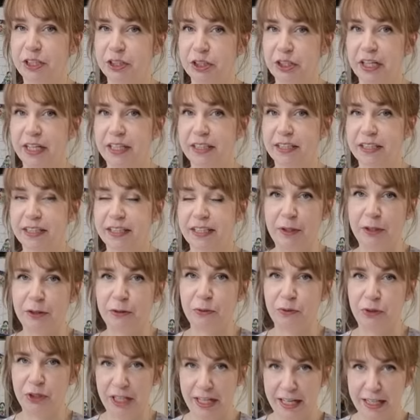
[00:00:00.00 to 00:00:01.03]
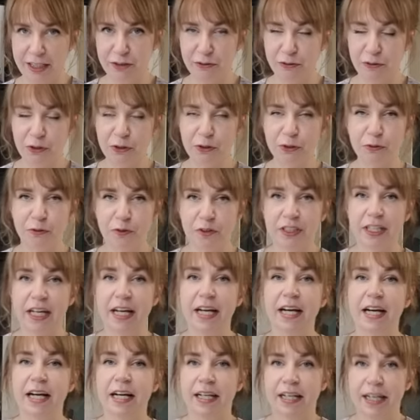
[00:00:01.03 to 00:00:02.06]
w czasie, kiedy będą czekać w
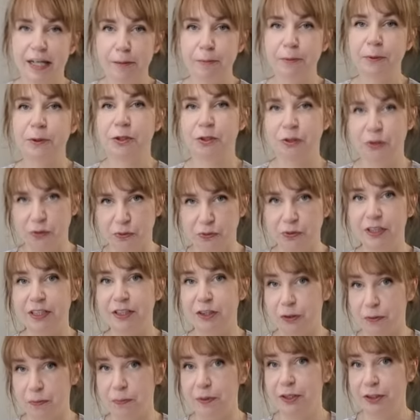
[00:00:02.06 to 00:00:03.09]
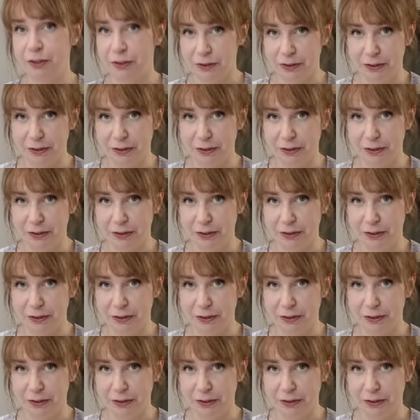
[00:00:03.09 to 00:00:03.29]
lodówce, ja przygotuję sobie